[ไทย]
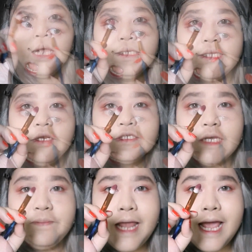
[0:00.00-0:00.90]
แต่เราใช้
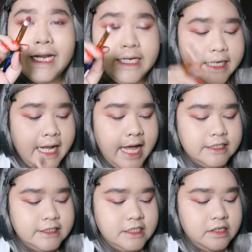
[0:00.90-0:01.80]
แปรงอันนี้นะคะ
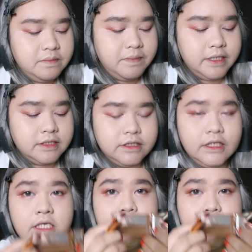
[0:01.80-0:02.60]
จิ้มเป็นสี